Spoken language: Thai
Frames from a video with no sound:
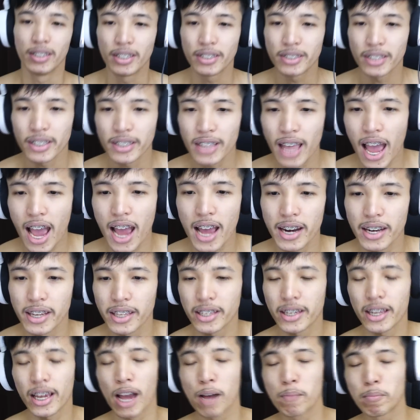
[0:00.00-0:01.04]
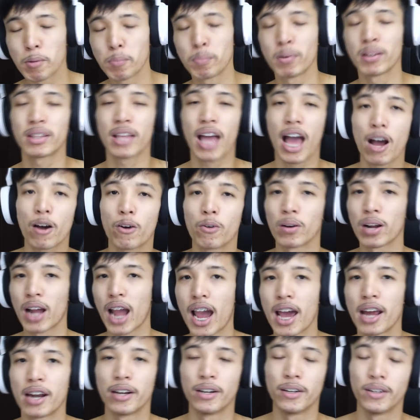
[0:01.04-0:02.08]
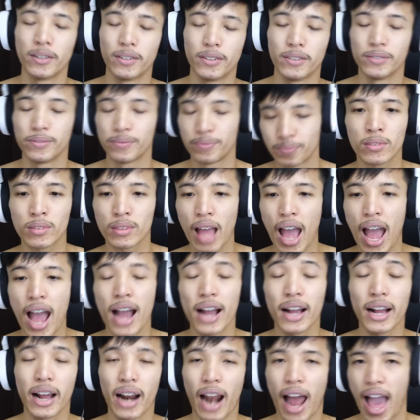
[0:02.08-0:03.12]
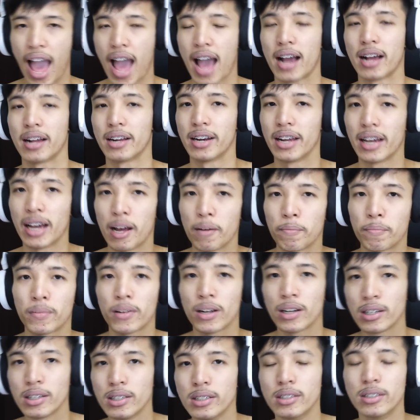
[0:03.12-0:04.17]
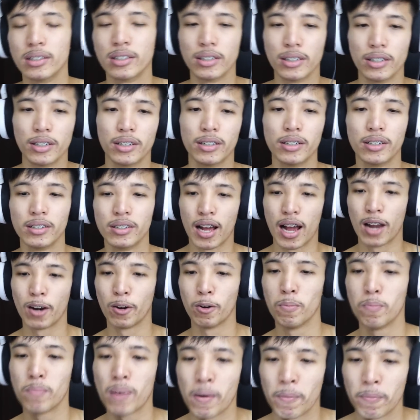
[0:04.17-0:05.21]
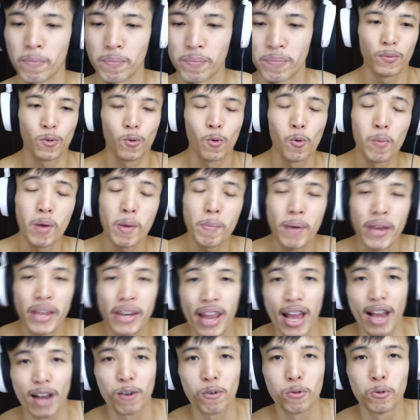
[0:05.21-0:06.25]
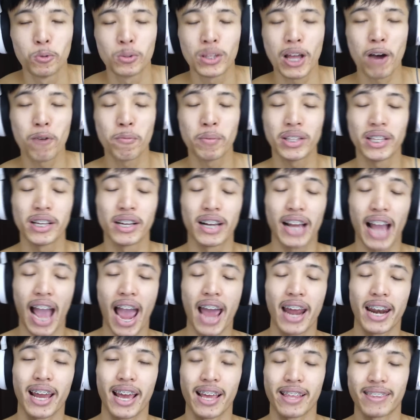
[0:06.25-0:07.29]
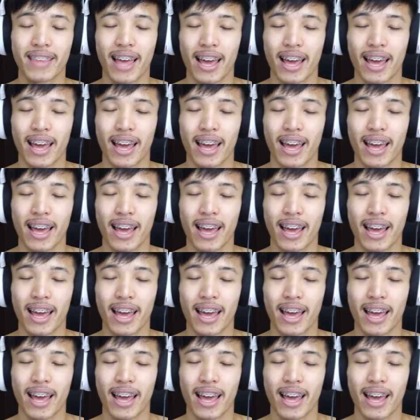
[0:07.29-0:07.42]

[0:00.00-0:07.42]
จริงๆ ท่านี้นะครับมันเป็นท่าของการท่ากลางนะครับ ก็คืออารมณ์แบบกูไม่ผิดอ่ะ กูรู้เท่าไม่ถึงการอ่ะไอ